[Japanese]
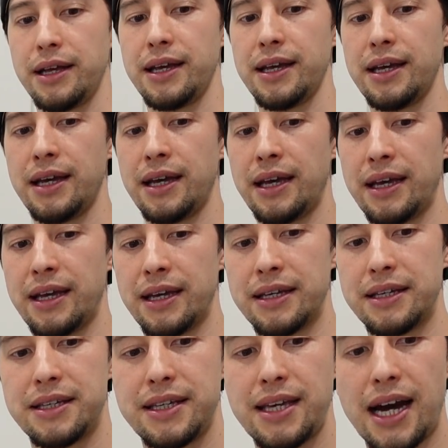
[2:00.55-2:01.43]

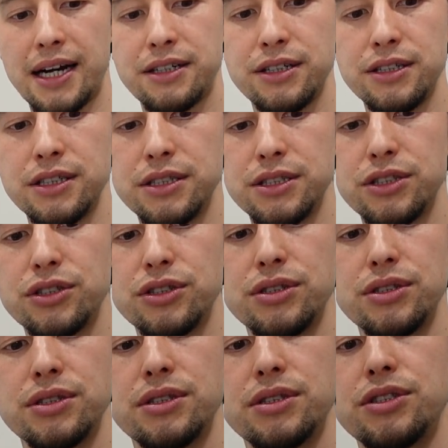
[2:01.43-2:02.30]
えー、
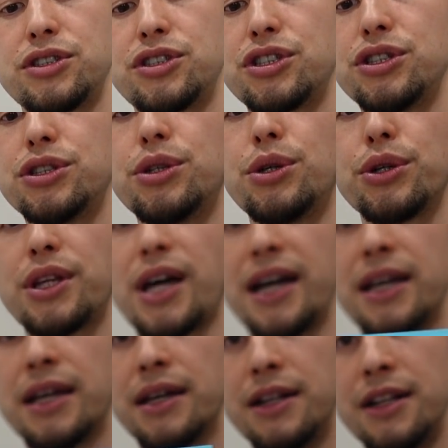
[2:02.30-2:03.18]
115
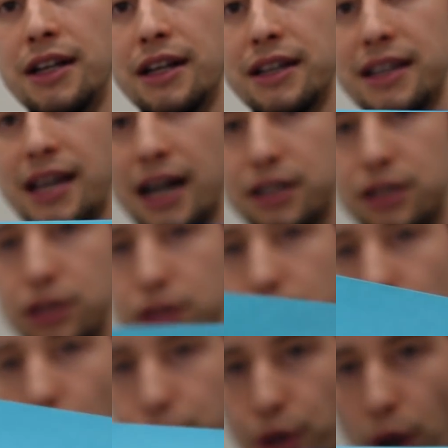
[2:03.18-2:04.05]
対
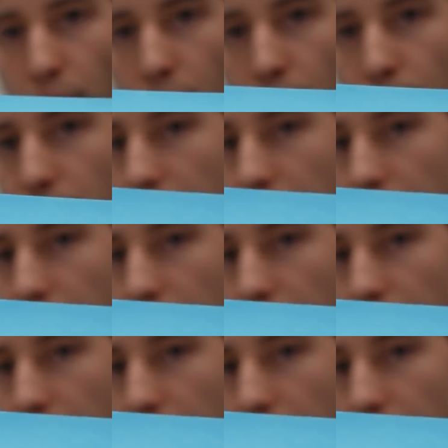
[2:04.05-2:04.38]
105と、